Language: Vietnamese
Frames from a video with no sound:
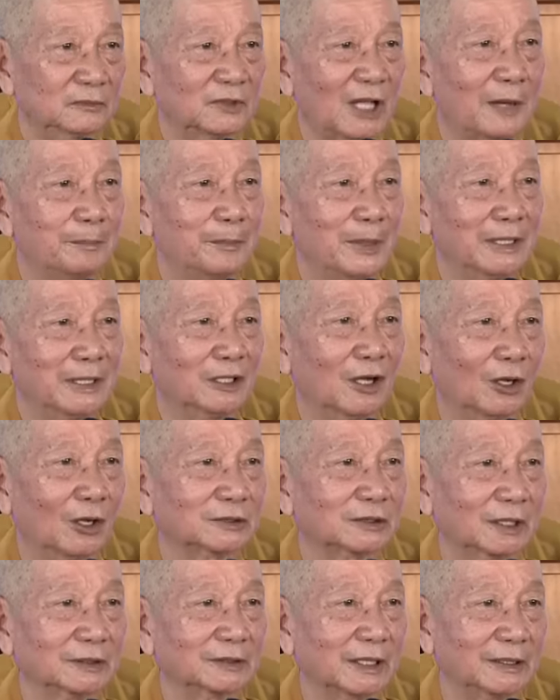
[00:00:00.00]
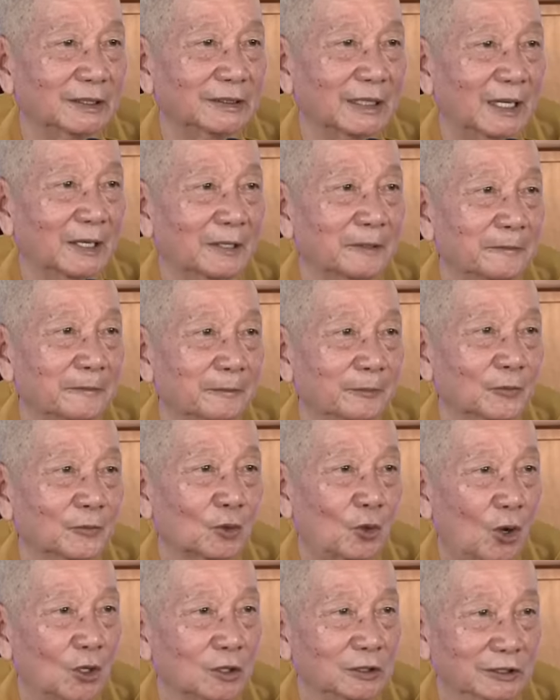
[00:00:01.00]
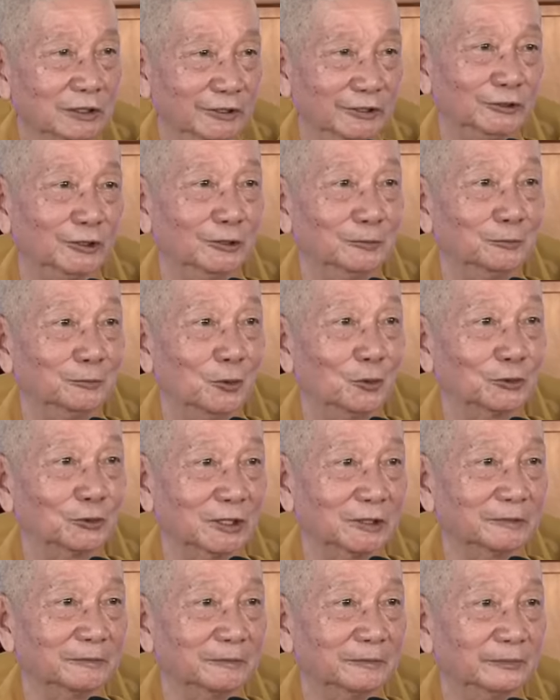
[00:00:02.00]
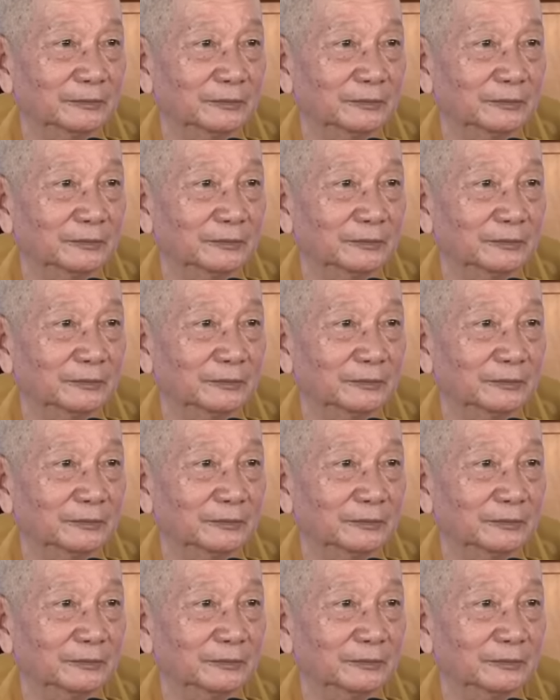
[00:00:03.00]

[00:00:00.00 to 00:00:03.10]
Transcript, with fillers: Ta biến họ trở thành ra con người trượng phu thực.